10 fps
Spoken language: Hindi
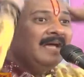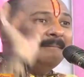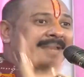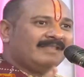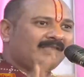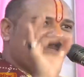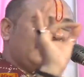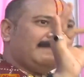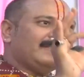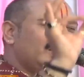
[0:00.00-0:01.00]
मात्र
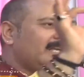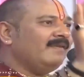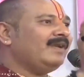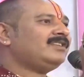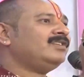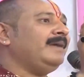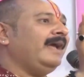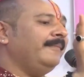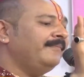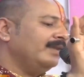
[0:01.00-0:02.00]
बेलपत्री के वृक्ष में
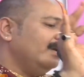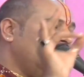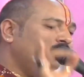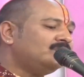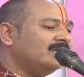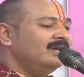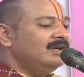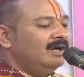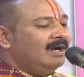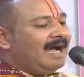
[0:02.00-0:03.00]
उस
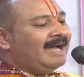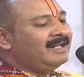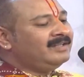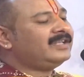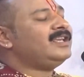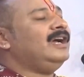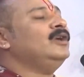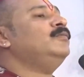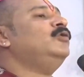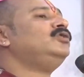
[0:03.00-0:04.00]
आनंद की
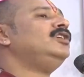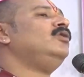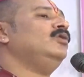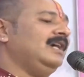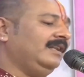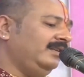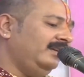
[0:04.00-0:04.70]
अनुभूति हो जाती है